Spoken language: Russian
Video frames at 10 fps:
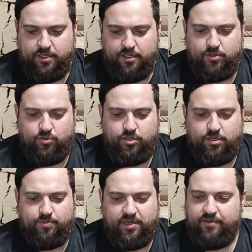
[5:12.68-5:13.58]
Это
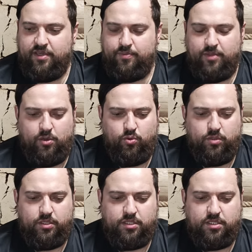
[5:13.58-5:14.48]
уже проверим на
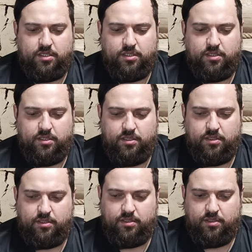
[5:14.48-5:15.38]
улице.
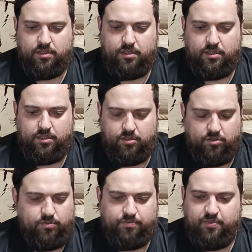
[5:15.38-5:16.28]

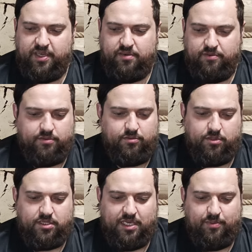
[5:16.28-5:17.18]
Но первый,
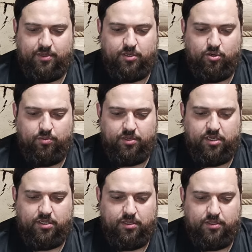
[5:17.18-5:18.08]
вот самый громкий,